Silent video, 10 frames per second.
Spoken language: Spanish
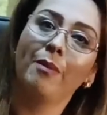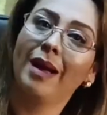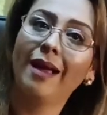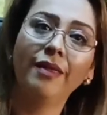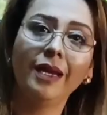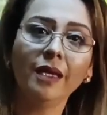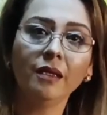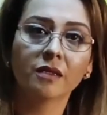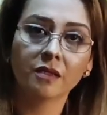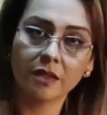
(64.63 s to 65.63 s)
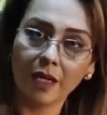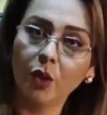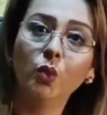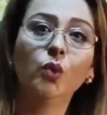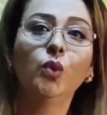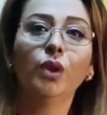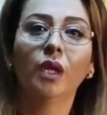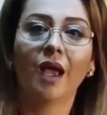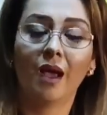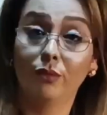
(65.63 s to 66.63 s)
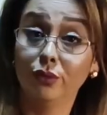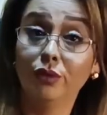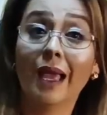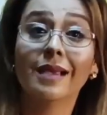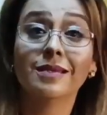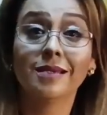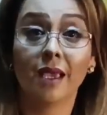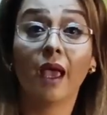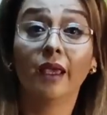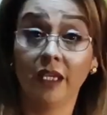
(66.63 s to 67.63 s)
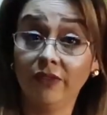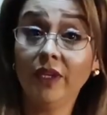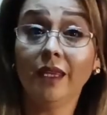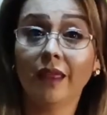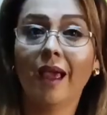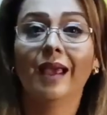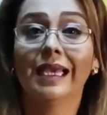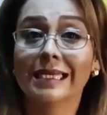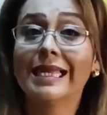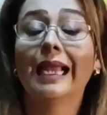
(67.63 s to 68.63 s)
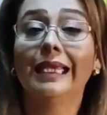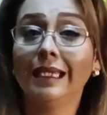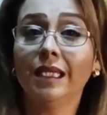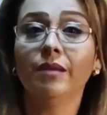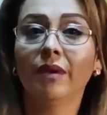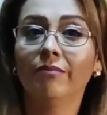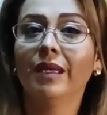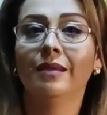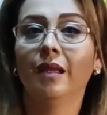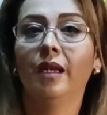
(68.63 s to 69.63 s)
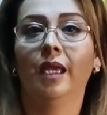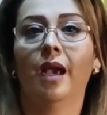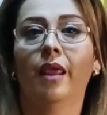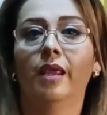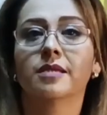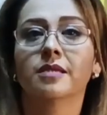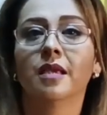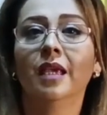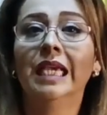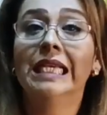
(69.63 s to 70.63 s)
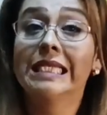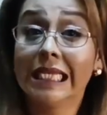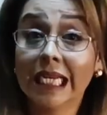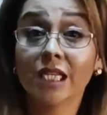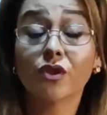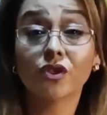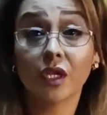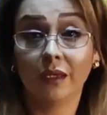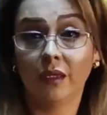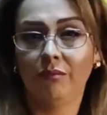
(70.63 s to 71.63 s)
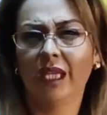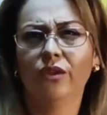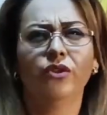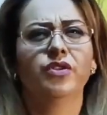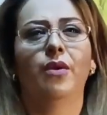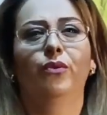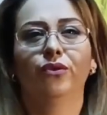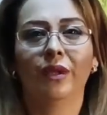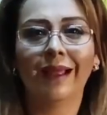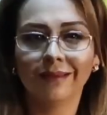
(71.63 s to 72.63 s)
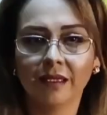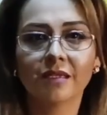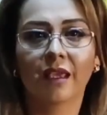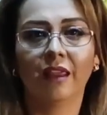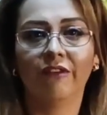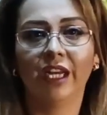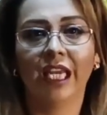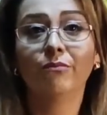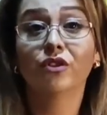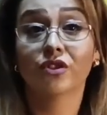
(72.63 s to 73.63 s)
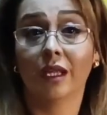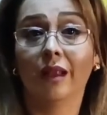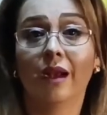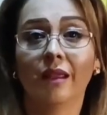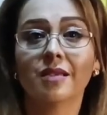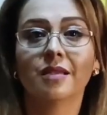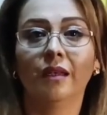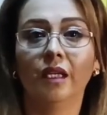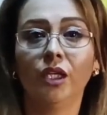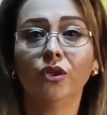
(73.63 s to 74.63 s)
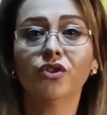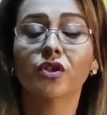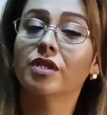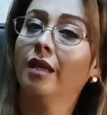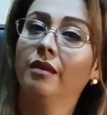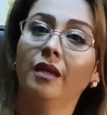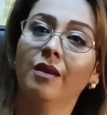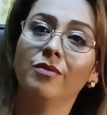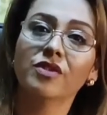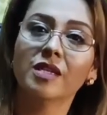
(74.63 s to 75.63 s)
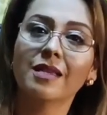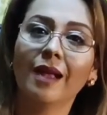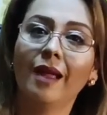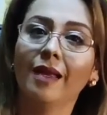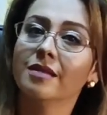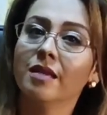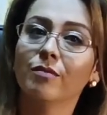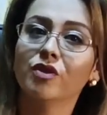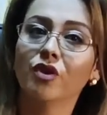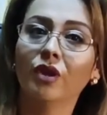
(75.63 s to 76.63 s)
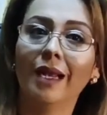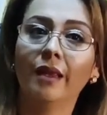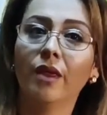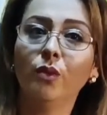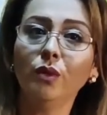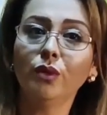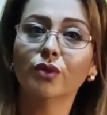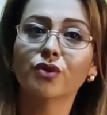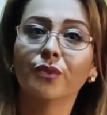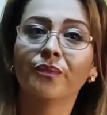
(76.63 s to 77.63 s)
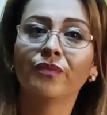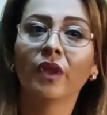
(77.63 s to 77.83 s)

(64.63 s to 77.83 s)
Madre, salud, abundancia y vida están íntimamente ligadas. Sin esos sentimientos abundantes que deberíamos tener desde niños, sentiremos esa carencia emocional de adultos.